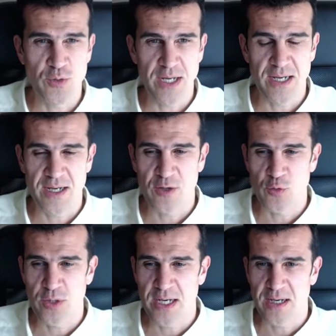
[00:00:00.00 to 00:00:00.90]

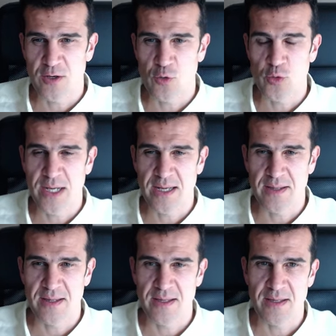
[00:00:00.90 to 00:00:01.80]
una,
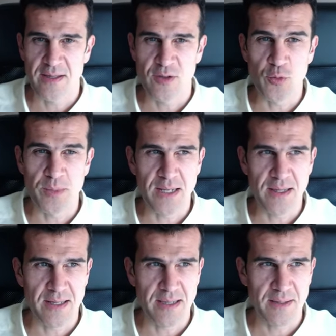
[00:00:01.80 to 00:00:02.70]
cura de, de
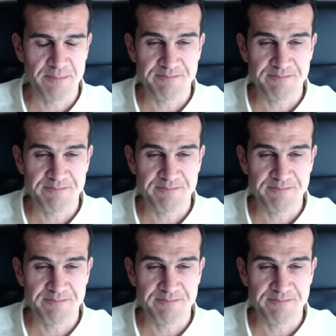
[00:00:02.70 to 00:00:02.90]
humildad.